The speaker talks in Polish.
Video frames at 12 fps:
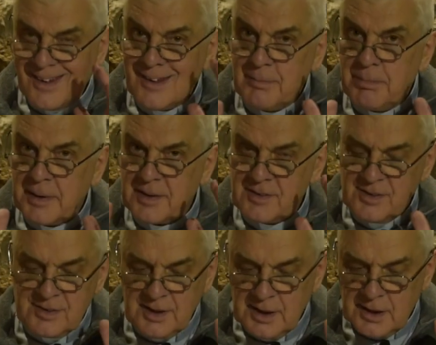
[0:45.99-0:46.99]
i
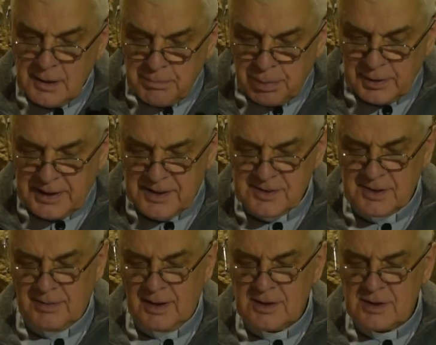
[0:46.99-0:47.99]
precyzyjnie
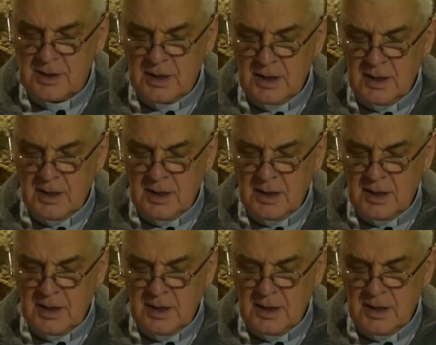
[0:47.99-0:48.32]
ponazywać,